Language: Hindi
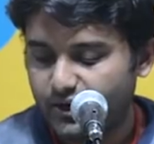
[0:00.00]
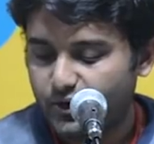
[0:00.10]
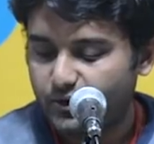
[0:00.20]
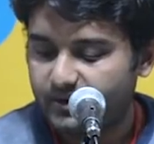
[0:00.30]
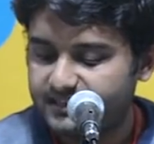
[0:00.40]

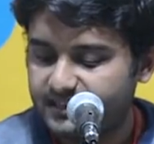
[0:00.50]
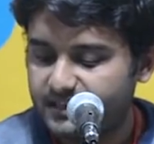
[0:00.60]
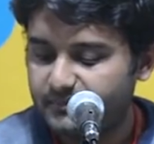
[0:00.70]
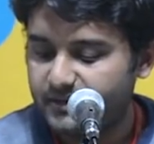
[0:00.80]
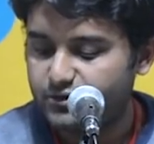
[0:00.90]
और रहता
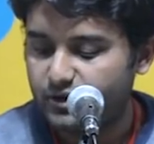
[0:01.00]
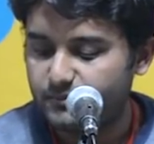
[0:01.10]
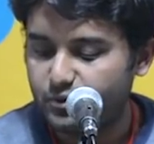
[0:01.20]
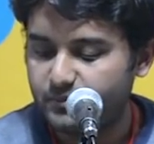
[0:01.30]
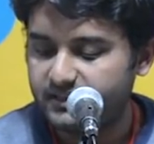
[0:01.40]
था मैं
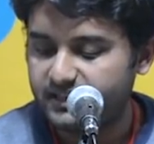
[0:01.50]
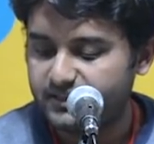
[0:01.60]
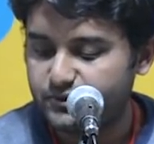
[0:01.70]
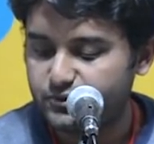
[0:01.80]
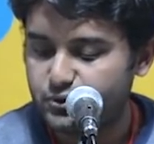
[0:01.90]
ख्वाबों में तेरे
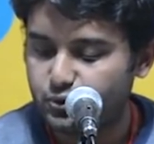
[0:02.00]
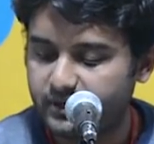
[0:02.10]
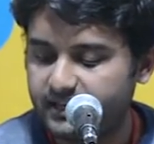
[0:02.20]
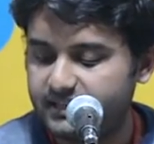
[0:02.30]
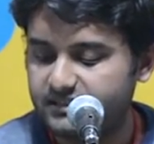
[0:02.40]
तू
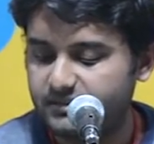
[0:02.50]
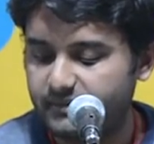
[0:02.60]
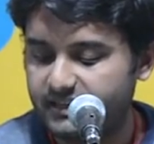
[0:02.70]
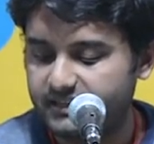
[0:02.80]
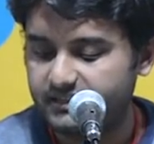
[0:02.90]
सोने की जिद
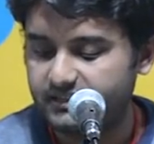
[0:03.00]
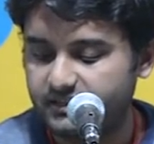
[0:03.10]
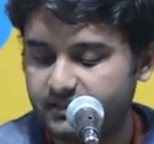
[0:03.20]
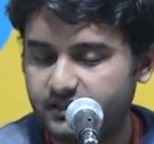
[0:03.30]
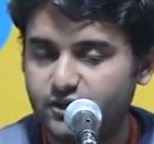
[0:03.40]
में रहती
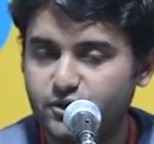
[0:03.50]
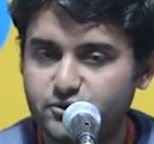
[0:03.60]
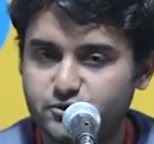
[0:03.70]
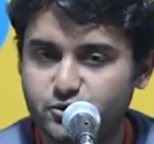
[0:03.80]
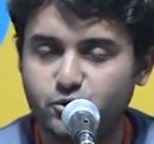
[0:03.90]
थी
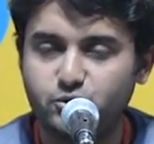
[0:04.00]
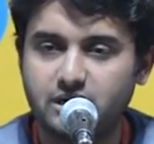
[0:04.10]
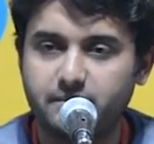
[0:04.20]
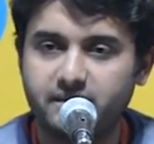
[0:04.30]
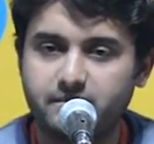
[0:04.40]
छोड़ू
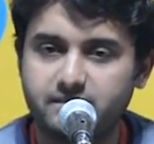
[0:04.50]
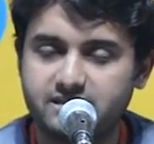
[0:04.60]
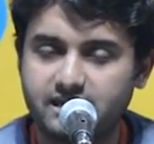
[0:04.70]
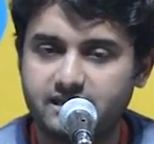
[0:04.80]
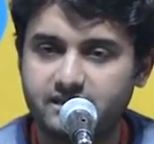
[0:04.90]
ना मैं कभी
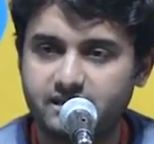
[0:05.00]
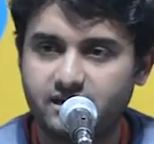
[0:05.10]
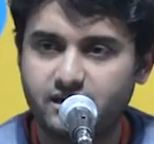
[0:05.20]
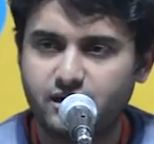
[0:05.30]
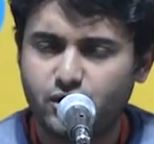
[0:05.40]
साथ
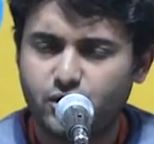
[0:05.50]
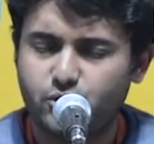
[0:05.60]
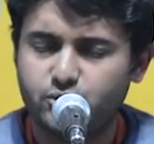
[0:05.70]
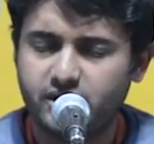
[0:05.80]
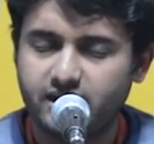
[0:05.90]
तेरा
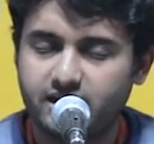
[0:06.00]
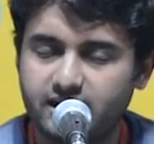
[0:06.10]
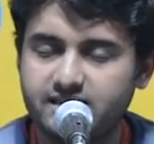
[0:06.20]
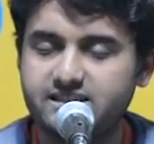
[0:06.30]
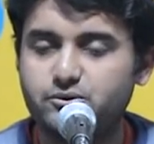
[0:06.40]
रुधे
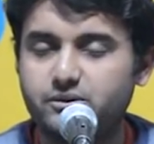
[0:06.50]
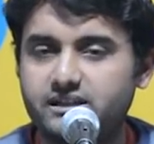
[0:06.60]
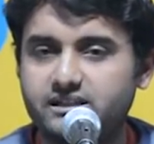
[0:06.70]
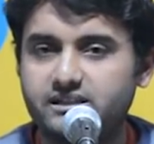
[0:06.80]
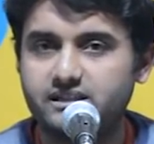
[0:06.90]
गले से तू
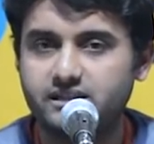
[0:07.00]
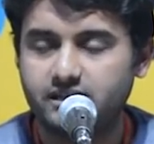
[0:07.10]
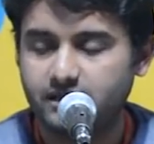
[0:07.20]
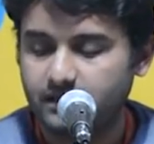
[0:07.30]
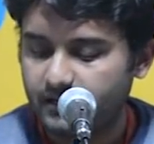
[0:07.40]
कहती थी
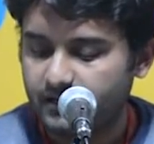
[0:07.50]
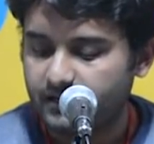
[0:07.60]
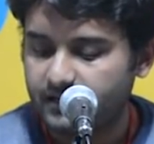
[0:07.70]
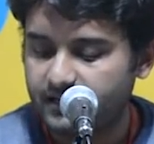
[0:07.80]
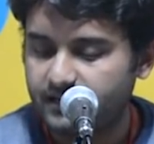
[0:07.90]

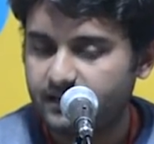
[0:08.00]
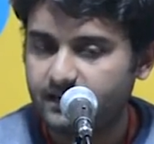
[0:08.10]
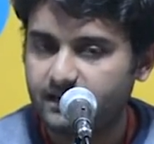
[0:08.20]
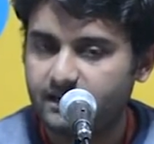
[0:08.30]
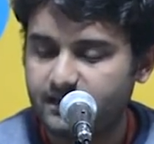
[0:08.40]
गले
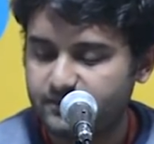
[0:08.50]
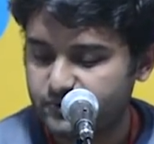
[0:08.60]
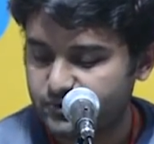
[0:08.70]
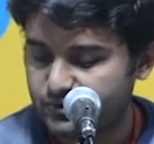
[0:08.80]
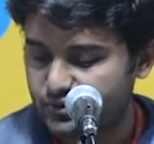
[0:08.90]
लगा लगा
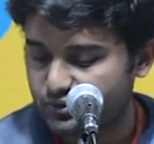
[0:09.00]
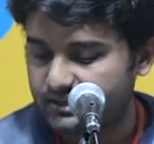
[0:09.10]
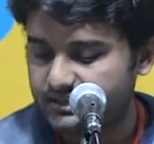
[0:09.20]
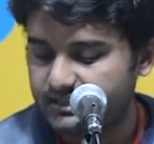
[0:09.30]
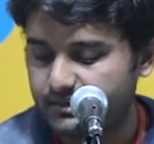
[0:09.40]
तुझको
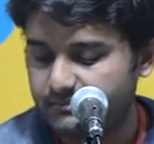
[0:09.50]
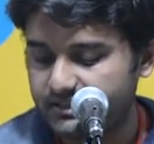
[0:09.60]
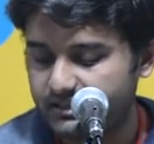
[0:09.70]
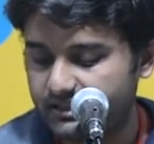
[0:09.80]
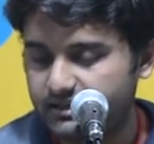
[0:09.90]
सुनाता था अपनी
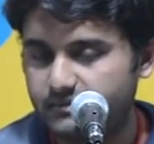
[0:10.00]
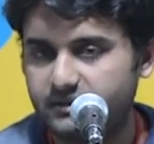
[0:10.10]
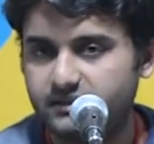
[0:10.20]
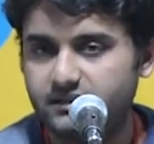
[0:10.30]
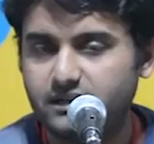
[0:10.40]
धड़कन
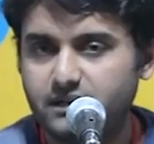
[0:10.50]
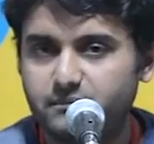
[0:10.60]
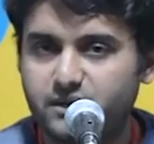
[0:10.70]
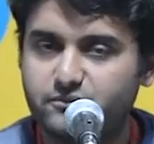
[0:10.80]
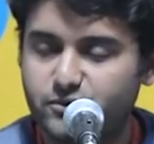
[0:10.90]
में
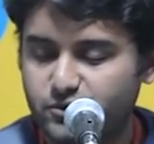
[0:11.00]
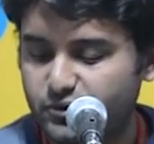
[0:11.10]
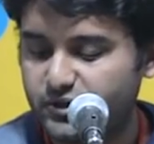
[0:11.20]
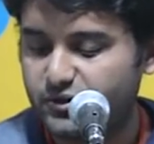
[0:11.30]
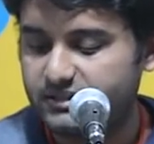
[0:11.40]
पर वो तो
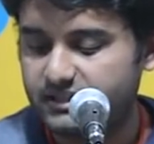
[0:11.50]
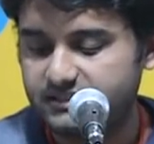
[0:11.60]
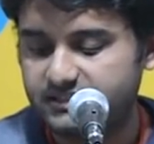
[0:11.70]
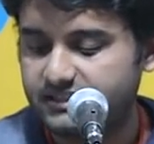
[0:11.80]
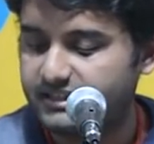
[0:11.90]
कोई और था
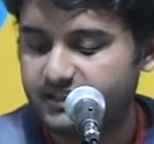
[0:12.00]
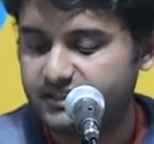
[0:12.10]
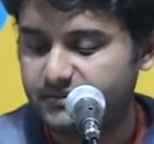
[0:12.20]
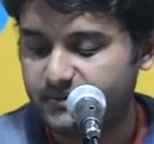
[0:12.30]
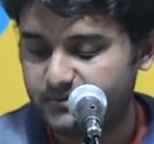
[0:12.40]
जिसे देखा
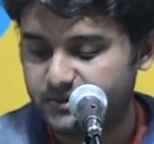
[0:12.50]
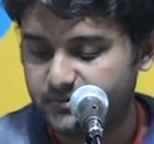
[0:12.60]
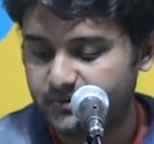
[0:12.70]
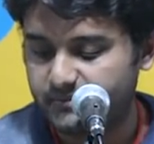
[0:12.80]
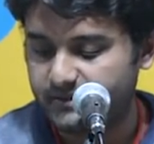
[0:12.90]
था मैंने
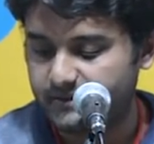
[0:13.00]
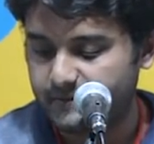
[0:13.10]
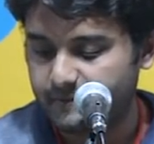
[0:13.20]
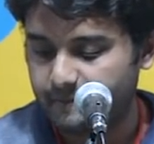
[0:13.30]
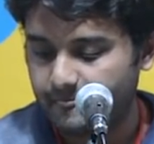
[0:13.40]
बचपन में
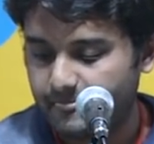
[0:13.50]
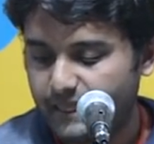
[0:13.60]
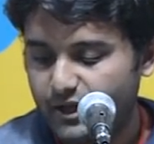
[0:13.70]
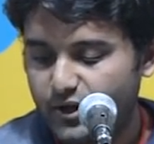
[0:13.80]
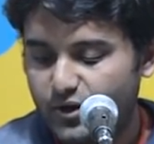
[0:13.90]

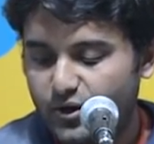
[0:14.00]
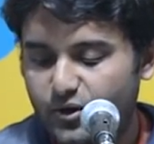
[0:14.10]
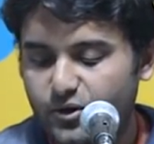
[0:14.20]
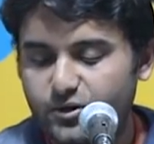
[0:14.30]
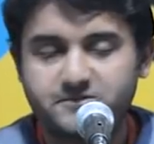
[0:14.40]

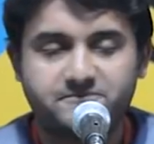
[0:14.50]
और